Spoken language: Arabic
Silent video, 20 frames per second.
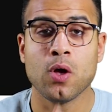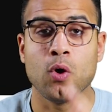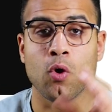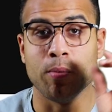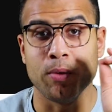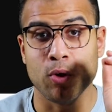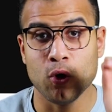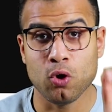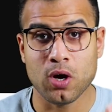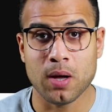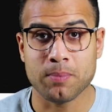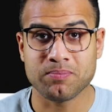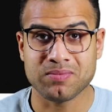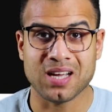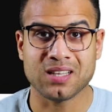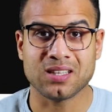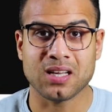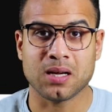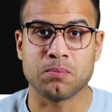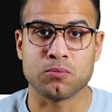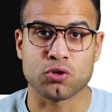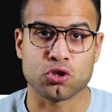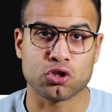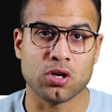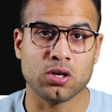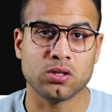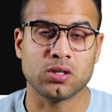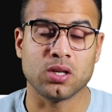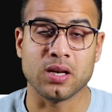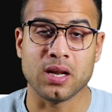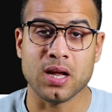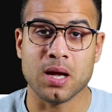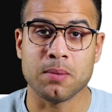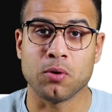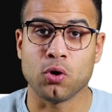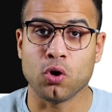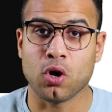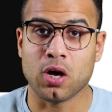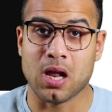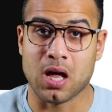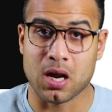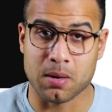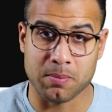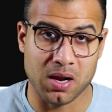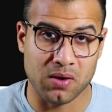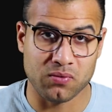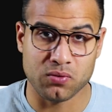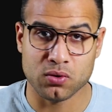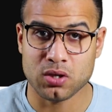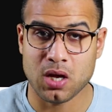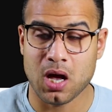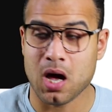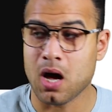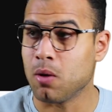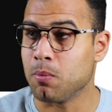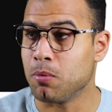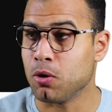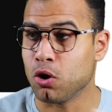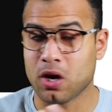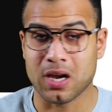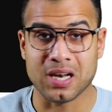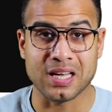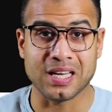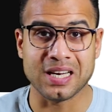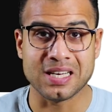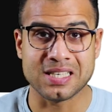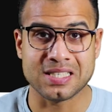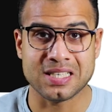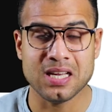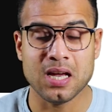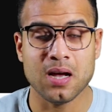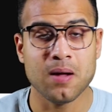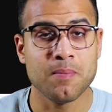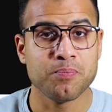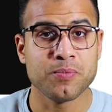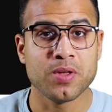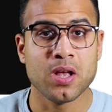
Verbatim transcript: وباللغه بتاعتك مش شرط ان هي باللغه العربيه الفصحى او باللغه الانجليزيه